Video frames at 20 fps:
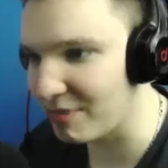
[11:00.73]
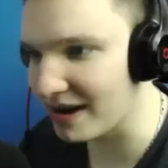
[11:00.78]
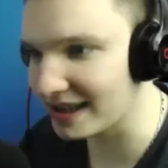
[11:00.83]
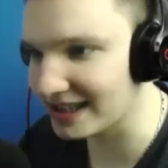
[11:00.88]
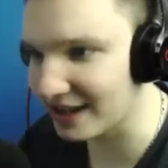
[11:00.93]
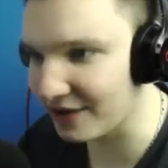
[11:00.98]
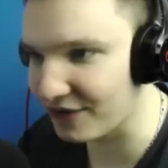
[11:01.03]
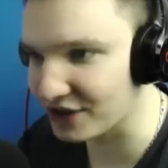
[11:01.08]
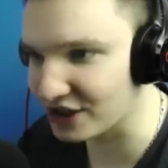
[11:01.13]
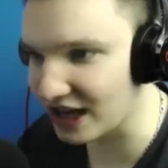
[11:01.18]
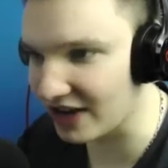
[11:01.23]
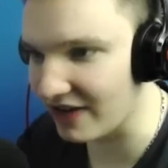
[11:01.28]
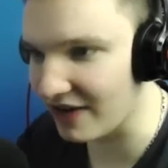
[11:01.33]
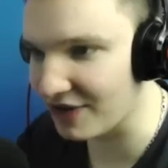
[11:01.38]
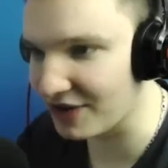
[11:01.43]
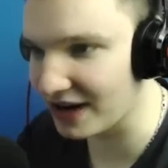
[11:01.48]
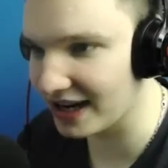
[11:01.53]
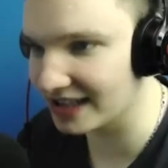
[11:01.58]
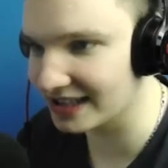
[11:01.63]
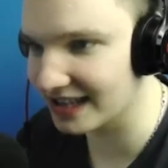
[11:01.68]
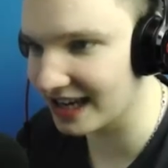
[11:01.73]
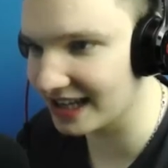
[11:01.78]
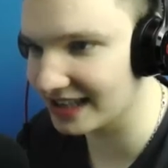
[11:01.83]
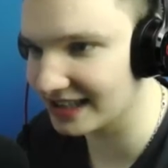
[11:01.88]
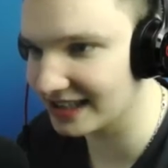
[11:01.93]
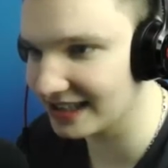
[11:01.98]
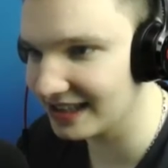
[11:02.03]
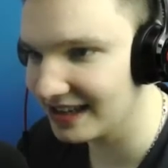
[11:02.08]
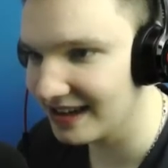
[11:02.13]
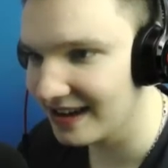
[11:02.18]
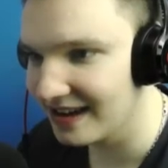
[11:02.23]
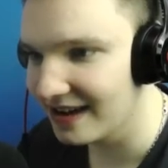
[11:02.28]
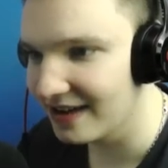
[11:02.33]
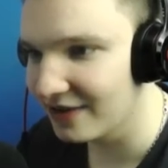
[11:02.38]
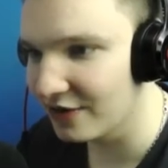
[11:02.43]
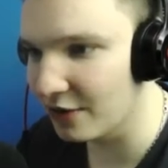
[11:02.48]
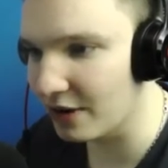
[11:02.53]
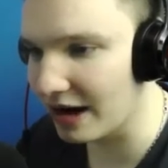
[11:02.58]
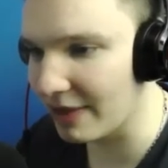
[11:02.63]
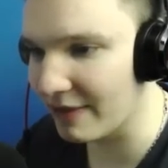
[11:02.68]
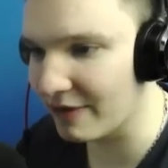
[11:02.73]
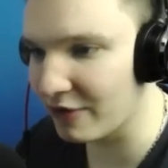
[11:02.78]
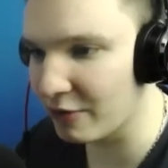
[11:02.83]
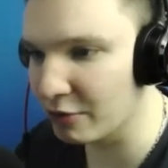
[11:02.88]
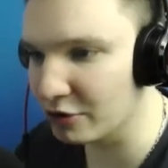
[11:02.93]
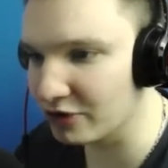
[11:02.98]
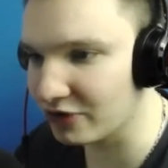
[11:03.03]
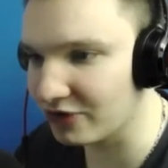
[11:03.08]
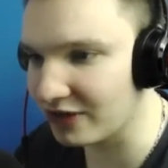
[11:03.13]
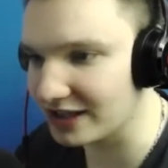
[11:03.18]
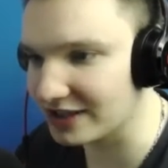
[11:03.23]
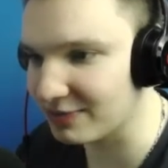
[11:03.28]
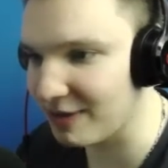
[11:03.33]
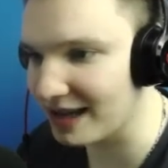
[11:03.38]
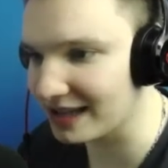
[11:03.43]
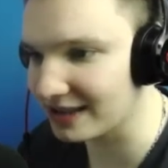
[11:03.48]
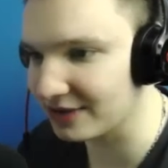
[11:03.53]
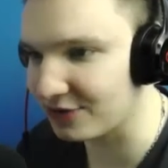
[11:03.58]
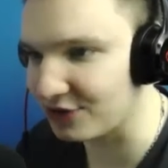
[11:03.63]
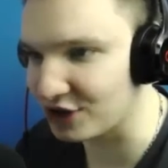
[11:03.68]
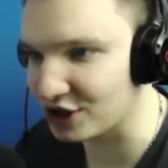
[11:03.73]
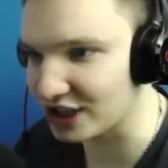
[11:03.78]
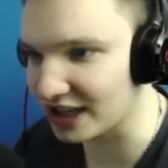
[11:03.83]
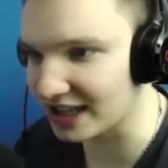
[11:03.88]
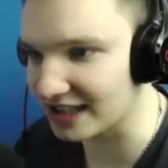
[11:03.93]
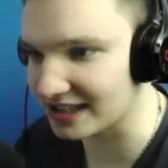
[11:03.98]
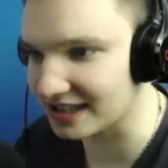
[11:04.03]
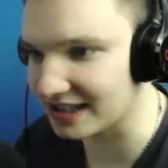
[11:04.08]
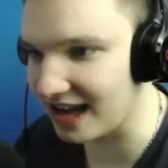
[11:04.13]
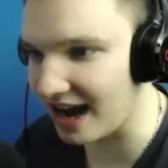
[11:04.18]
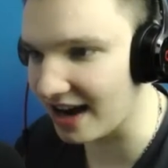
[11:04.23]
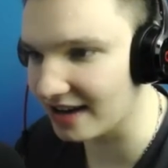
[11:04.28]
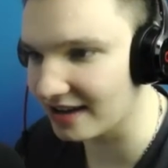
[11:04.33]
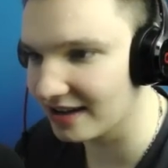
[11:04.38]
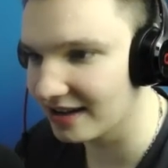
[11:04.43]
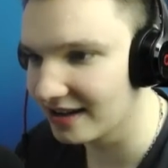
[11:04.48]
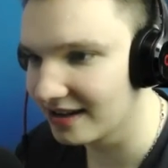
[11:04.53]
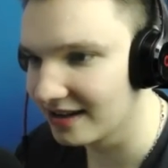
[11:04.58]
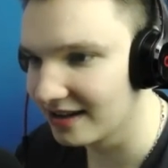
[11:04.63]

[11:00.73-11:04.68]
Besser Fisch ever? Fragezeichen? Wo kann man, wo, was macht ein Fisch den ganzen Tag?